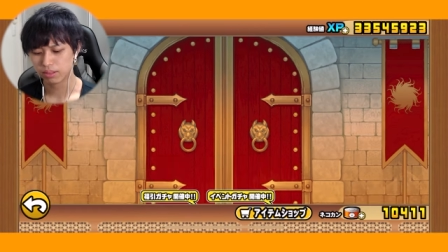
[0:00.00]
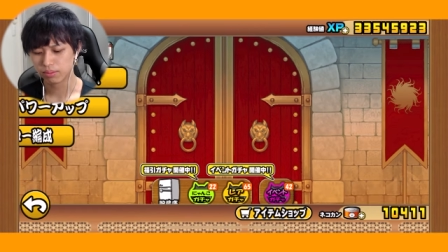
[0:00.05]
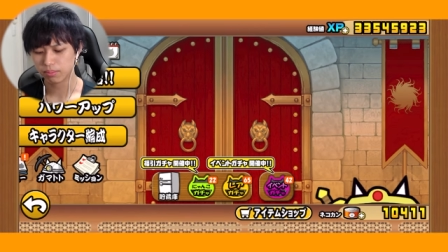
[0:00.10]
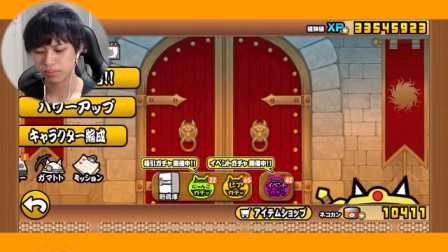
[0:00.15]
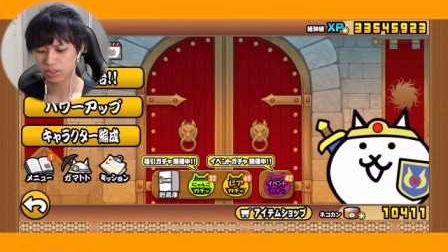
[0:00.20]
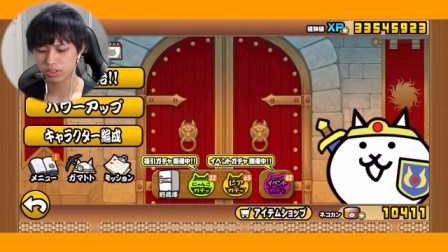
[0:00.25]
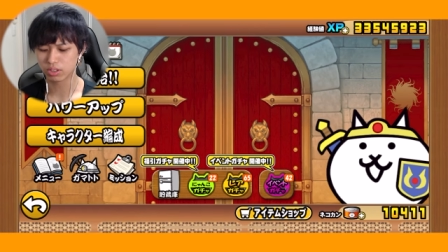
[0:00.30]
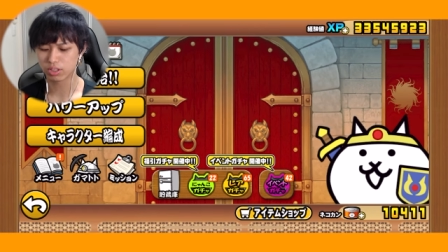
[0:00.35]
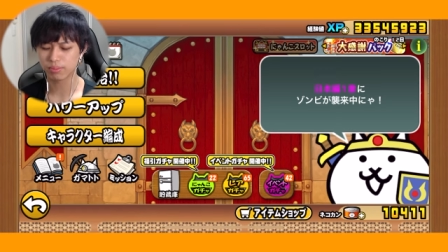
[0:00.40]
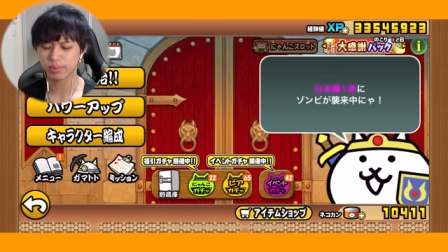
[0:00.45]

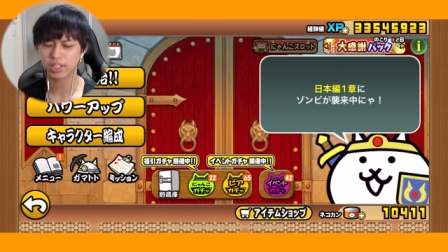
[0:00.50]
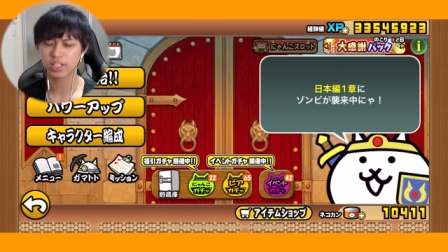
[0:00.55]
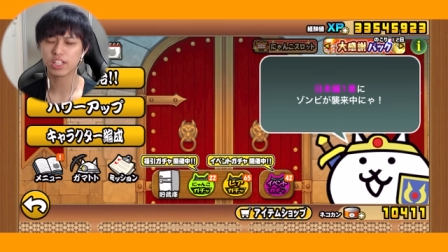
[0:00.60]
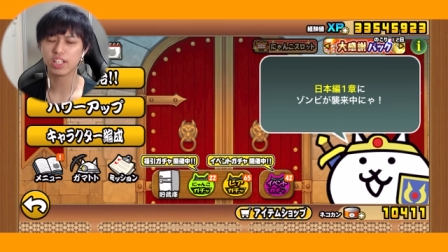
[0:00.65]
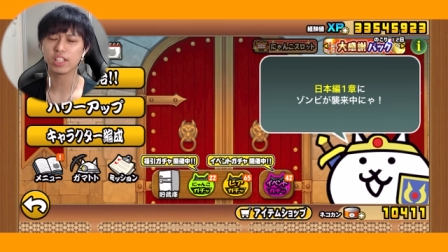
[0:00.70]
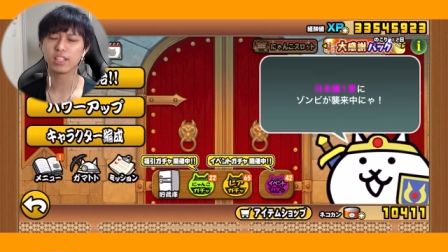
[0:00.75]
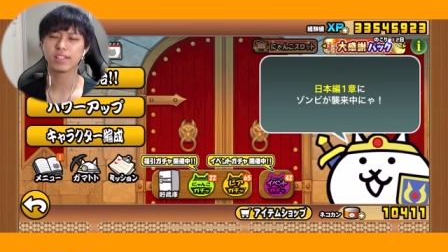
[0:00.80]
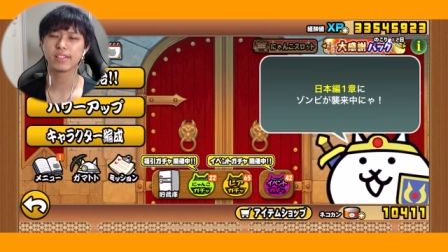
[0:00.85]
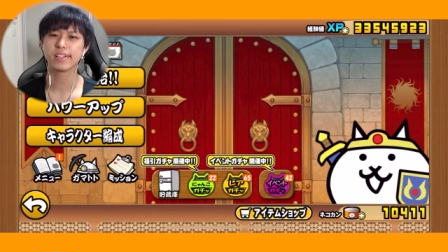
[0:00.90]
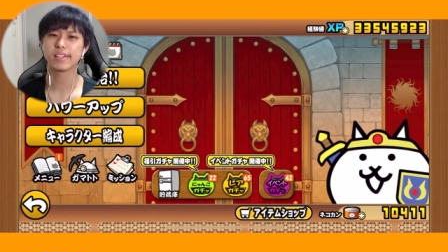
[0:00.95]
まあ、鳥間
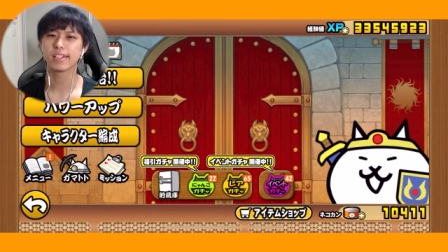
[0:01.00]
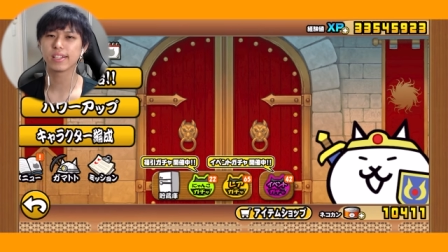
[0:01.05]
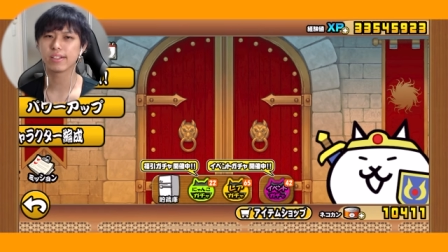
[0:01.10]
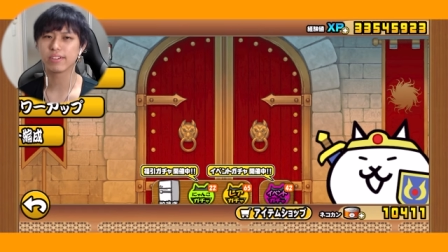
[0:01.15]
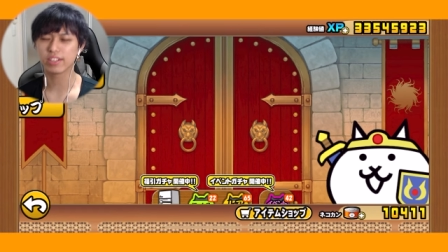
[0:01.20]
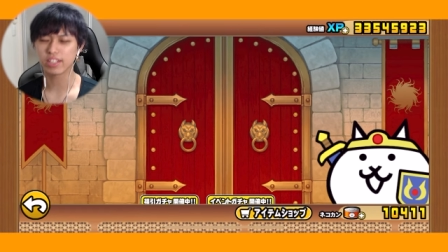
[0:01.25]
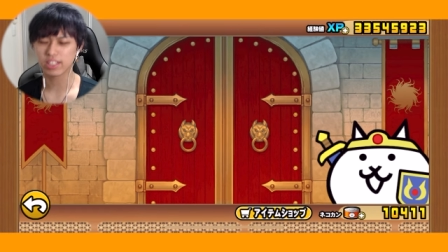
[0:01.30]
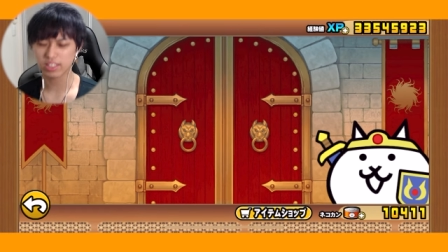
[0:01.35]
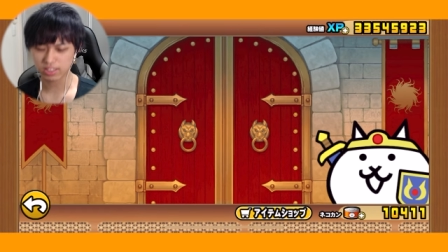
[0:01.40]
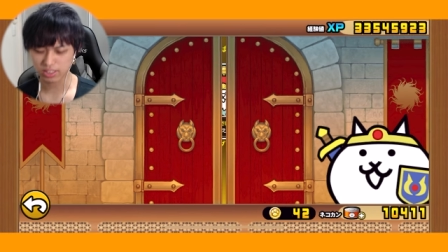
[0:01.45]
限定
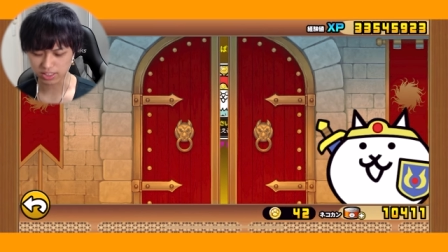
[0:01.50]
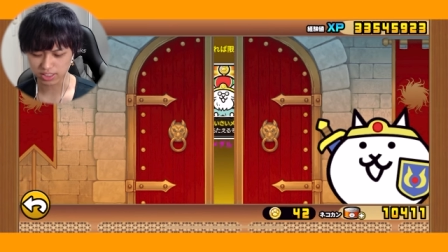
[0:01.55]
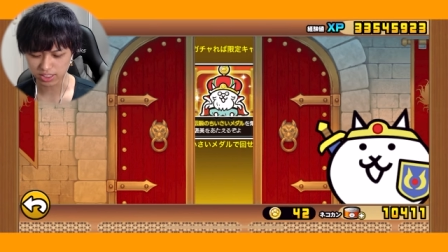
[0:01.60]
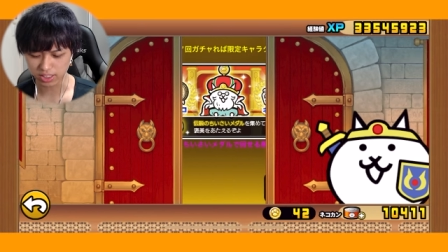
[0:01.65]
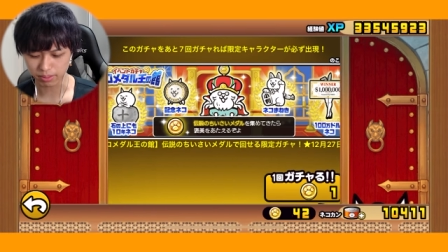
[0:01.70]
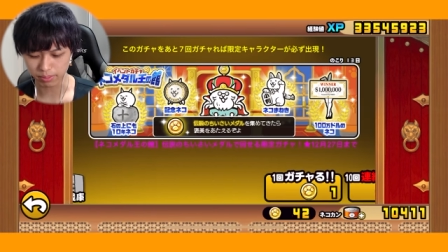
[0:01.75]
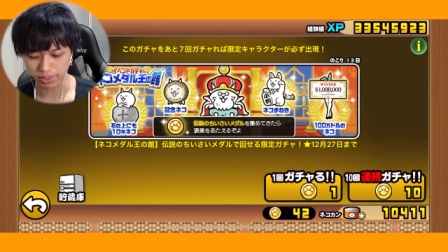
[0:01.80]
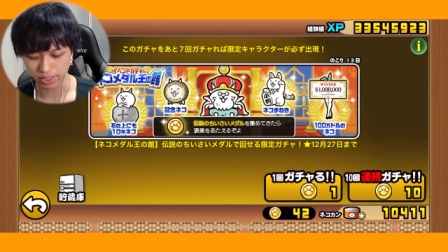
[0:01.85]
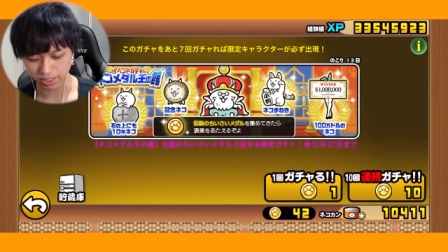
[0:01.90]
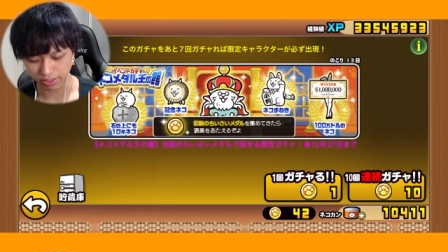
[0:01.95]
ギャラをゲットす
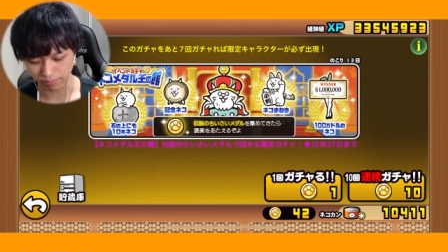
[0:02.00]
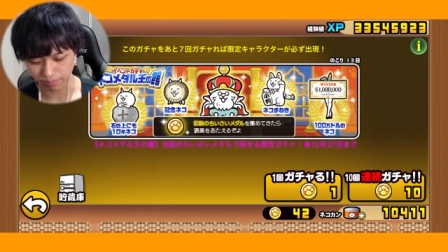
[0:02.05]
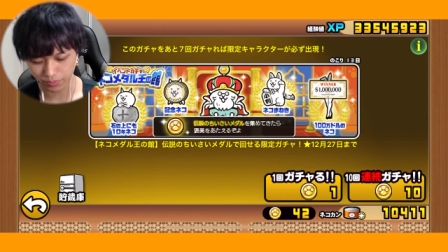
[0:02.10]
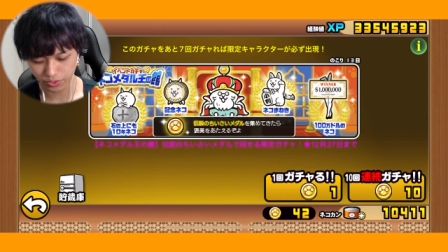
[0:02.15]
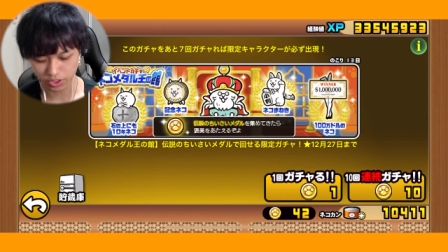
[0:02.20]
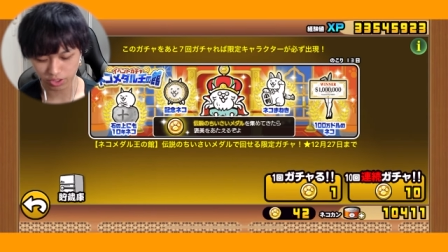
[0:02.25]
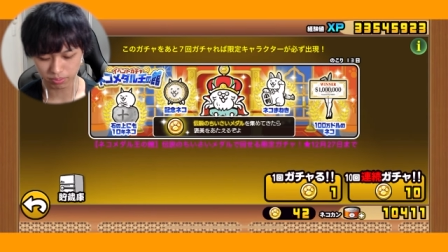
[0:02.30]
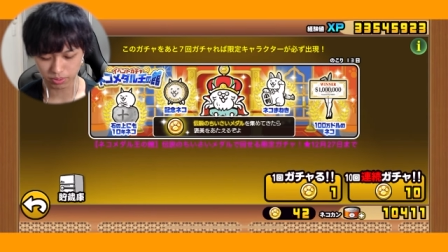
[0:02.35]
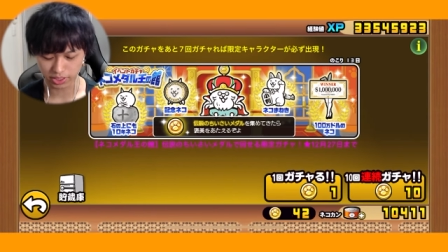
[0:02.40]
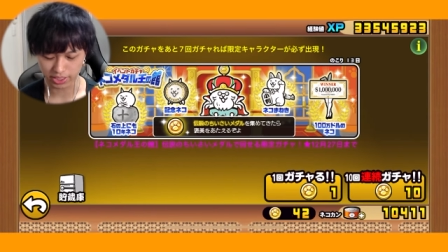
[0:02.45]
ればいいんだ。
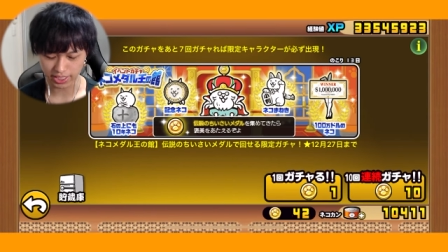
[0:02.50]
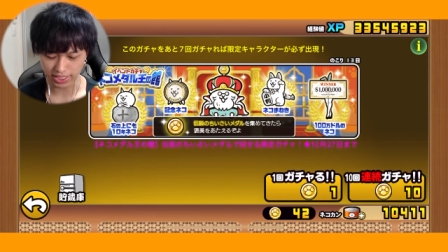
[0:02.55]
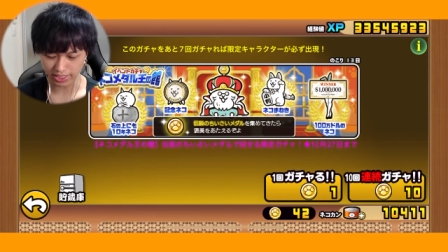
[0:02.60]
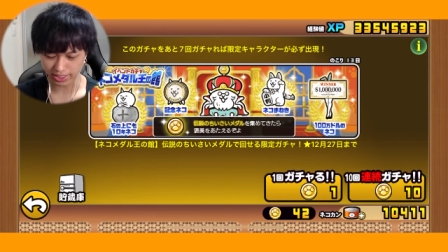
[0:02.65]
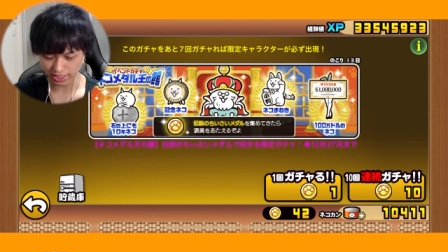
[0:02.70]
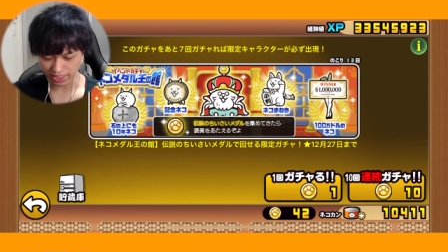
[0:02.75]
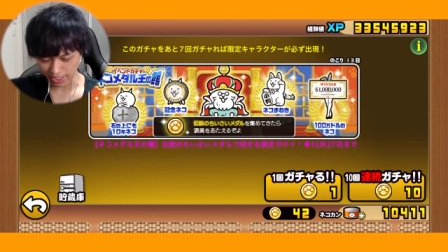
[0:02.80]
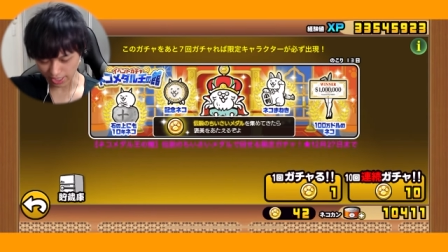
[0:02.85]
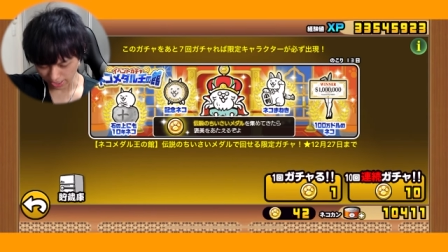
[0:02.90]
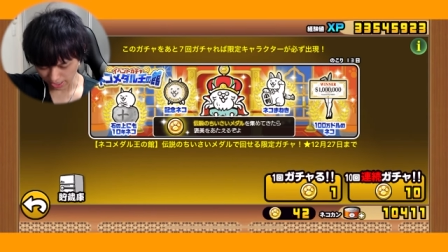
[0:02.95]
どうも
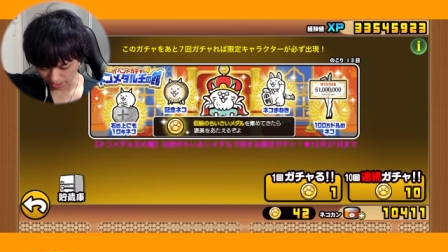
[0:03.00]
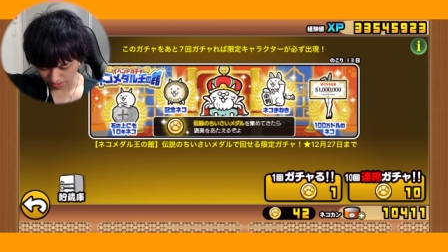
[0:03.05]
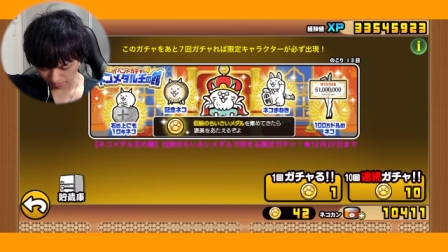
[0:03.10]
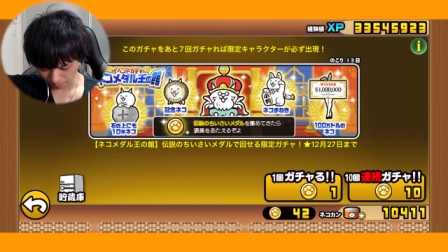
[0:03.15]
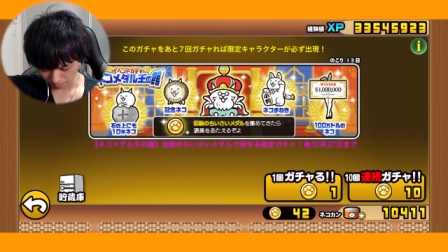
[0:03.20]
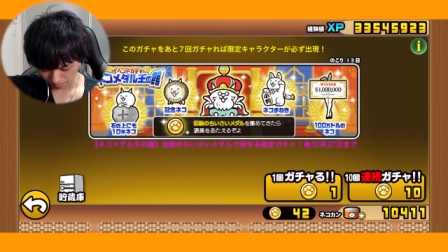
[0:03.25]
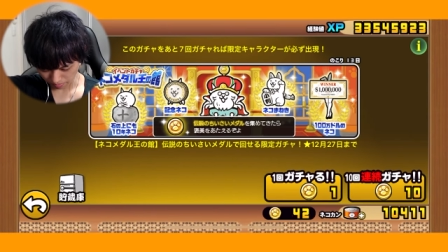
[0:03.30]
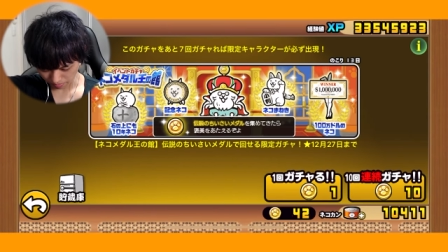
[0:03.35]
限定に